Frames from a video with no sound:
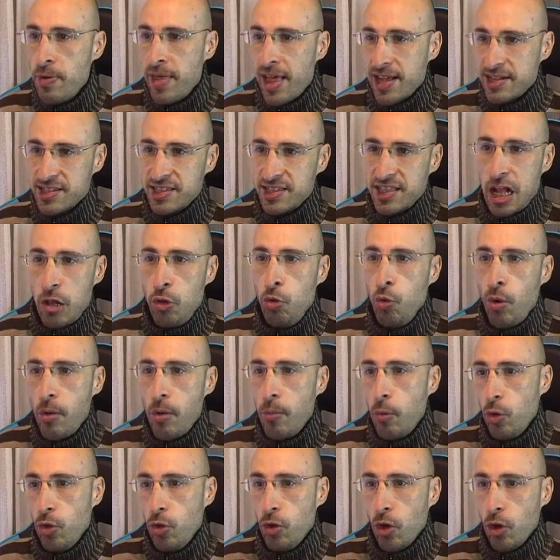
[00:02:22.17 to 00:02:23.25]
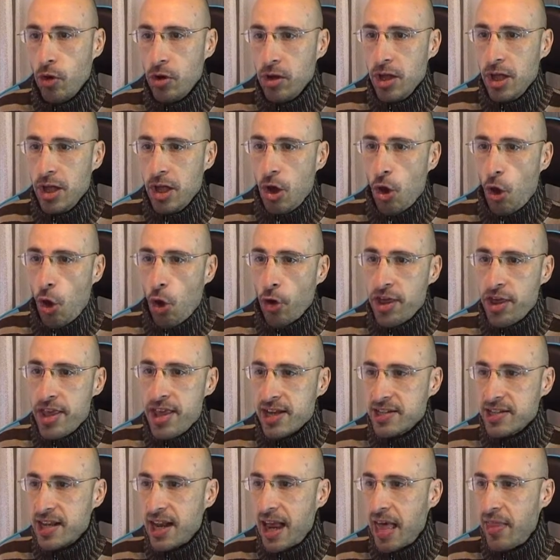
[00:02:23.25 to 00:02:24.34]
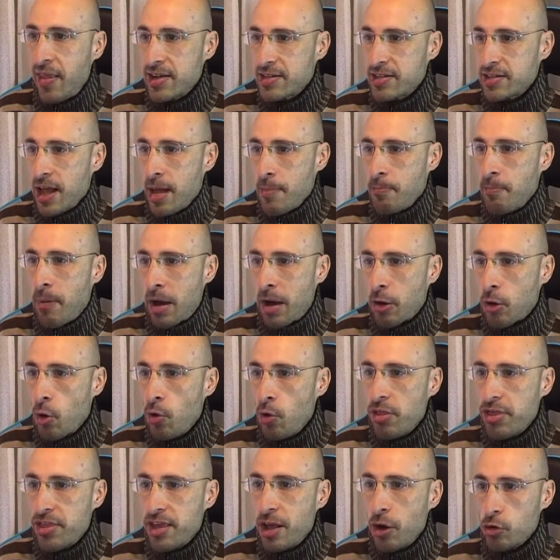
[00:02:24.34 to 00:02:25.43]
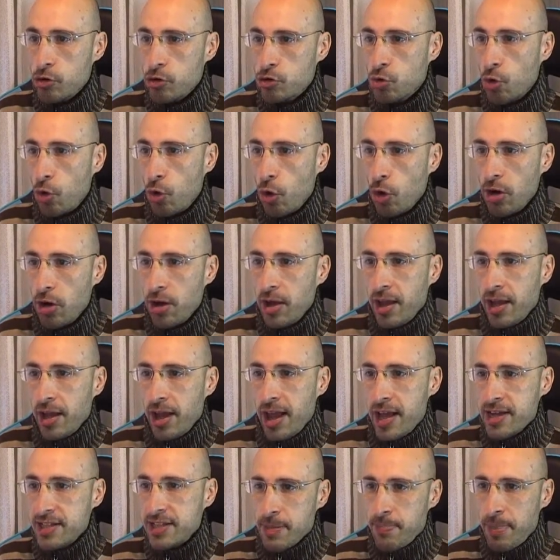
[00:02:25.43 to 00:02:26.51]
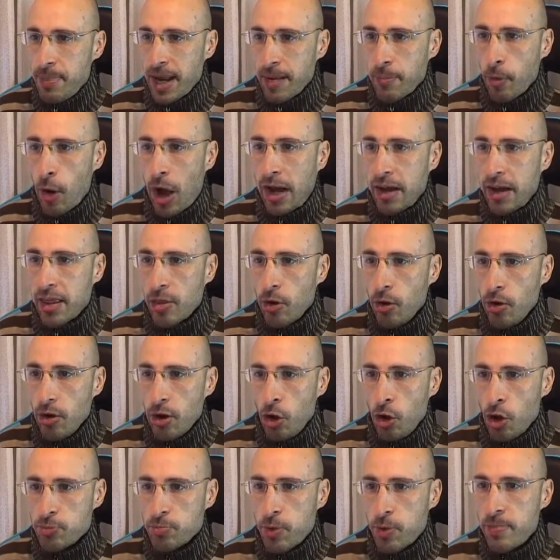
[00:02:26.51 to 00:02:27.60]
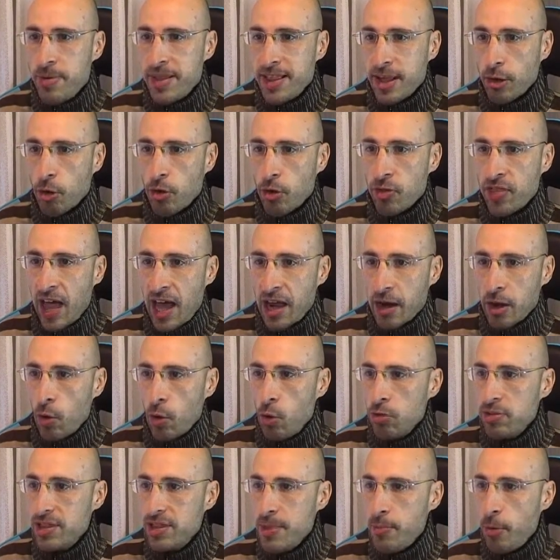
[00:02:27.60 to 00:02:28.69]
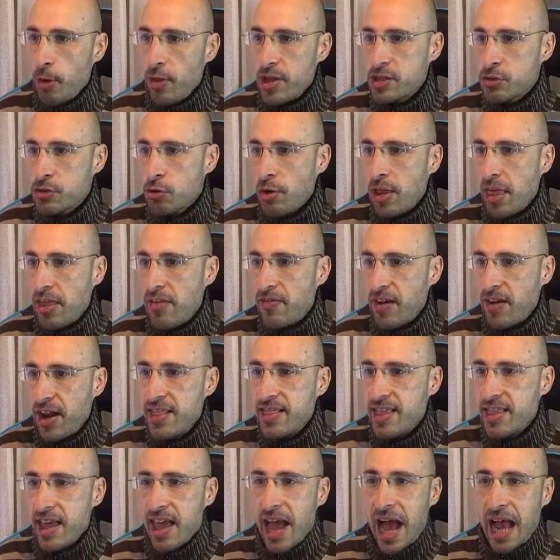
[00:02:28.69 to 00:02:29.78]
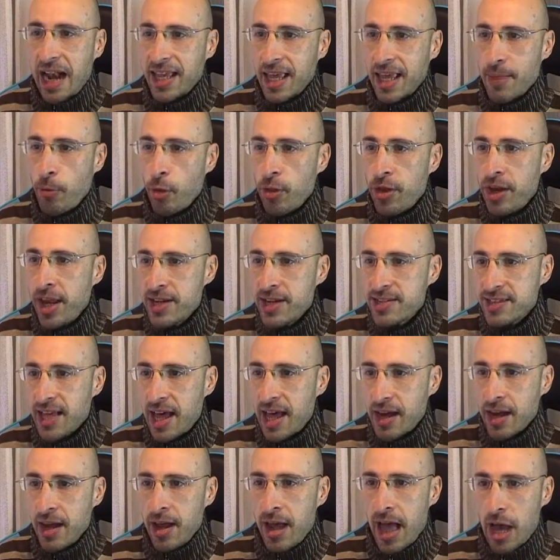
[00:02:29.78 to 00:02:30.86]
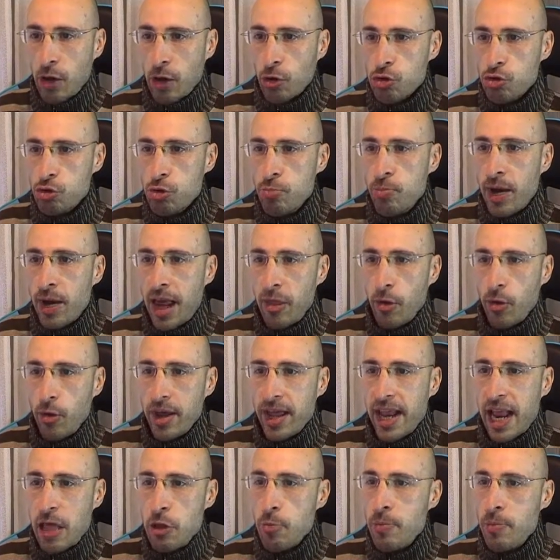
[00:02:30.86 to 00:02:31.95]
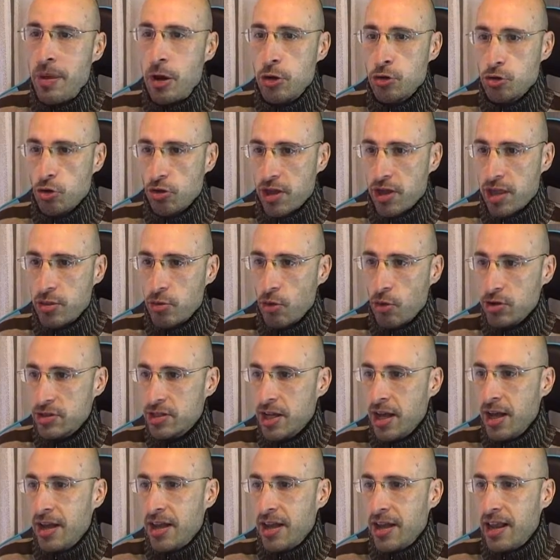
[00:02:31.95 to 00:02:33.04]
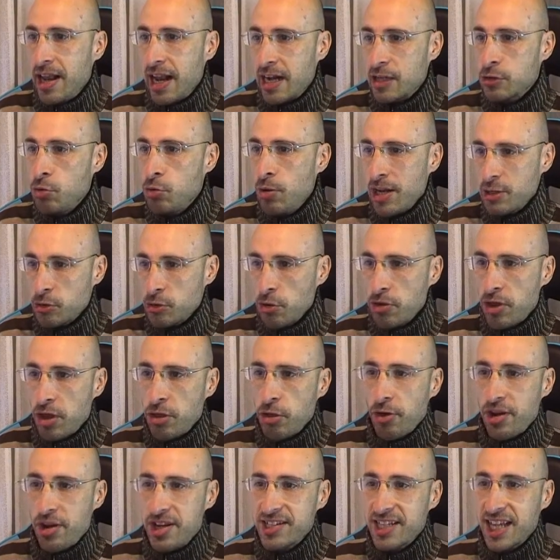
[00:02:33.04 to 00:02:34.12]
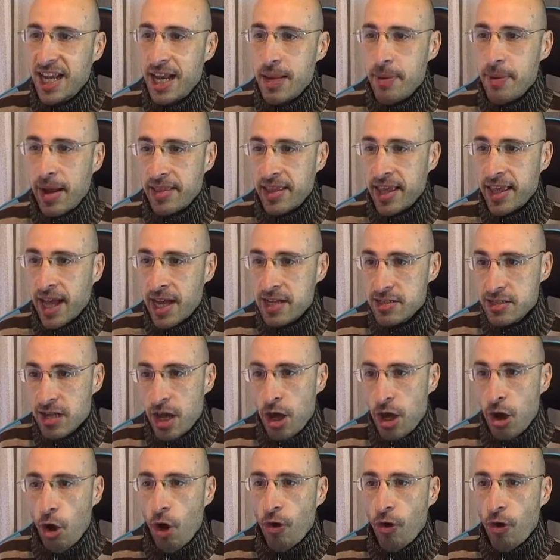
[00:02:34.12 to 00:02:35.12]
y húmedas del nuevo mundo, orillas heladas bajo un cielo oscuro. Este páramo árido nos permite contar un tipo de historia diferente al que podría estar acostumbrado en año 1800, y las duras condiciones climáticas